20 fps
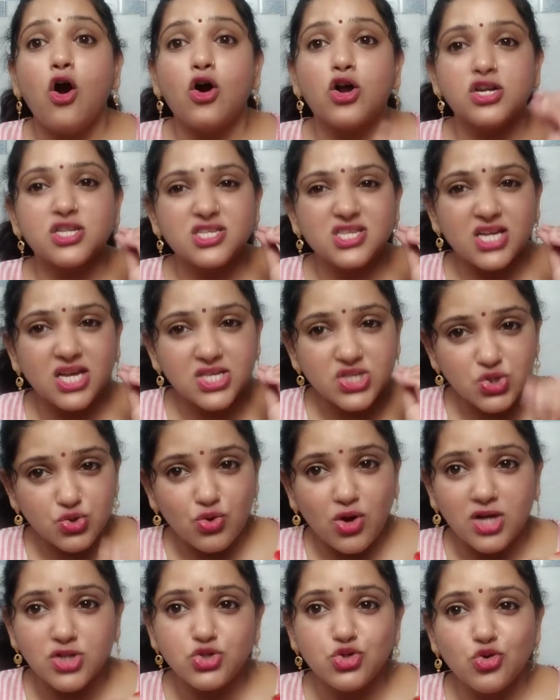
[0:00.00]
और इसका
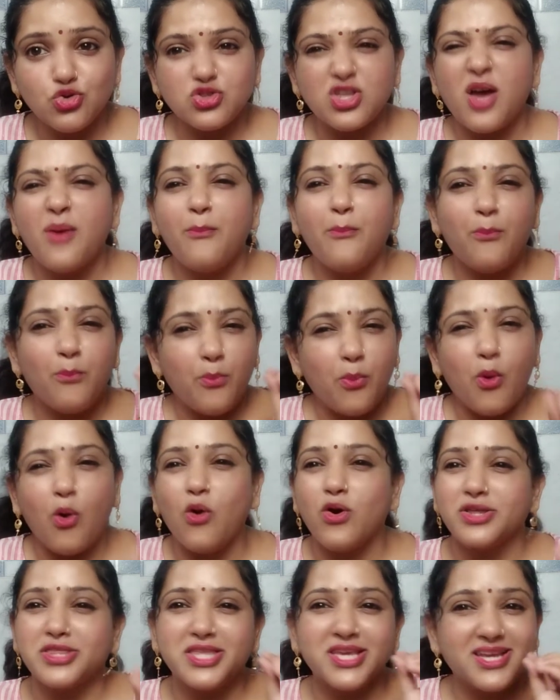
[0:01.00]
स्वाद जो होता है
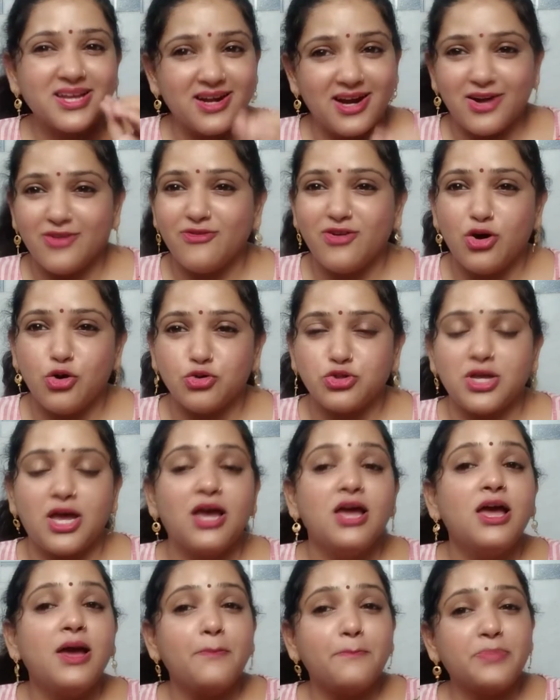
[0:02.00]
बहुत ही कड़वा होता
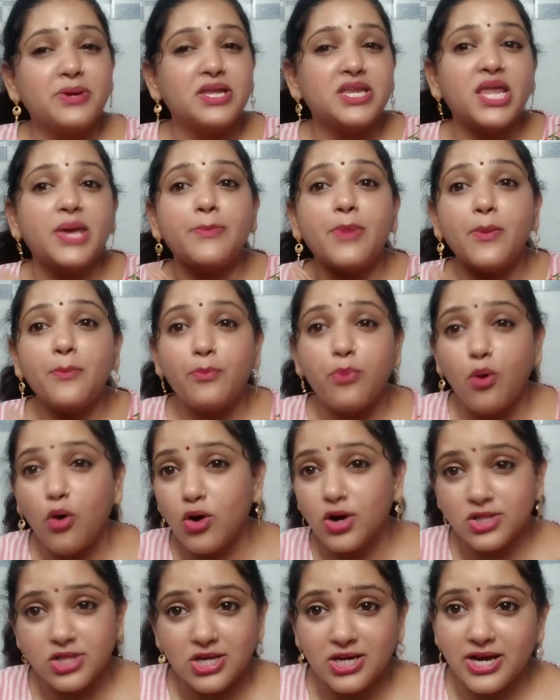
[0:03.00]
है पीने में
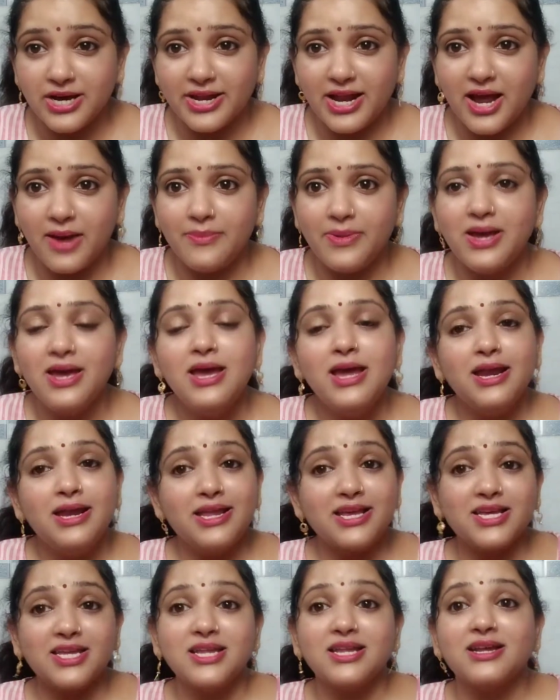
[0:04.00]
बहुत ही ख़राब है
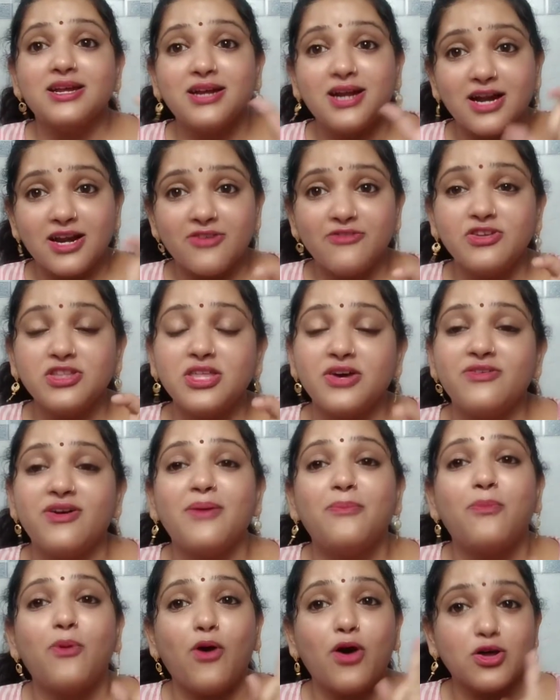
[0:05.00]
लेकिन कड़वी
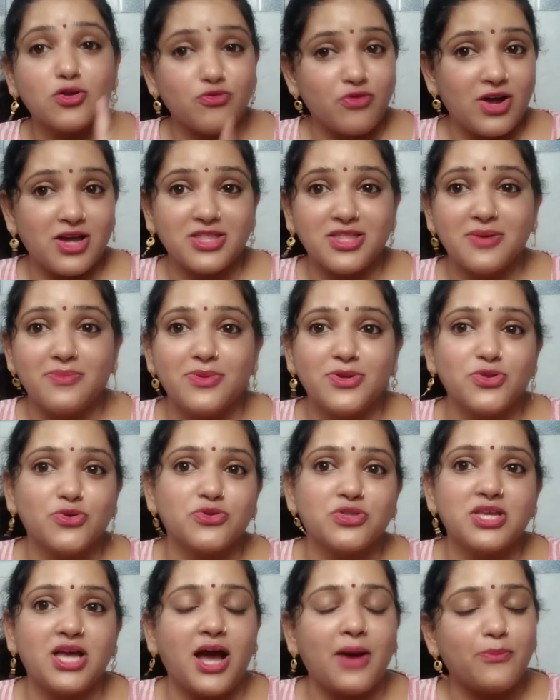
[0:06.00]
दवा बहुत फ़ायदेमंद
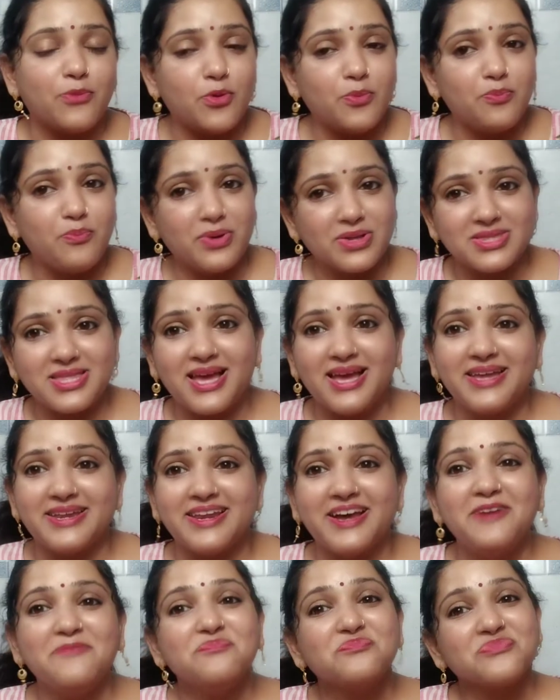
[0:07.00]
होती है आपको पता है
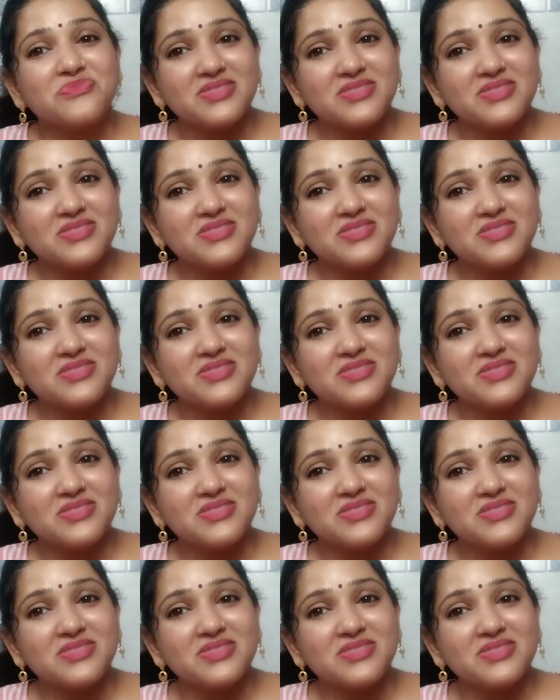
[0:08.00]
ना